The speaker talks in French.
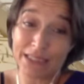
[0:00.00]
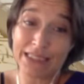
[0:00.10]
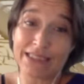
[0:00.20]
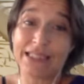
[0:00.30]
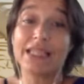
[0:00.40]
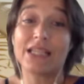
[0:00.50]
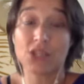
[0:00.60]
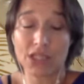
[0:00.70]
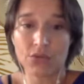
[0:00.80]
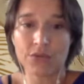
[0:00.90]
quitté et
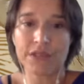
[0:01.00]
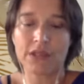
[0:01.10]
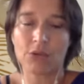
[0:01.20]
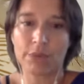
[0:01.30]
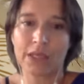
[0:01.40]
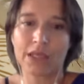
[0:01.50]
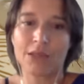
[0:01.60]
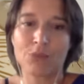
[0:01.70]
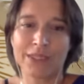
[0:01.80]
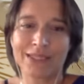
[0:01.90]
que j'ai lancé en
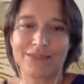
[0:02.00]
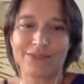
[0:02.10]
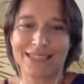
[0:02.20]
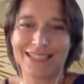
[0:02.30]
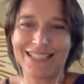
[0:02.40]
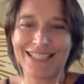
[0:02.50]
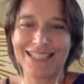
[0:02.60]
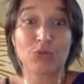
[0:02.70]
parallèle mon activité.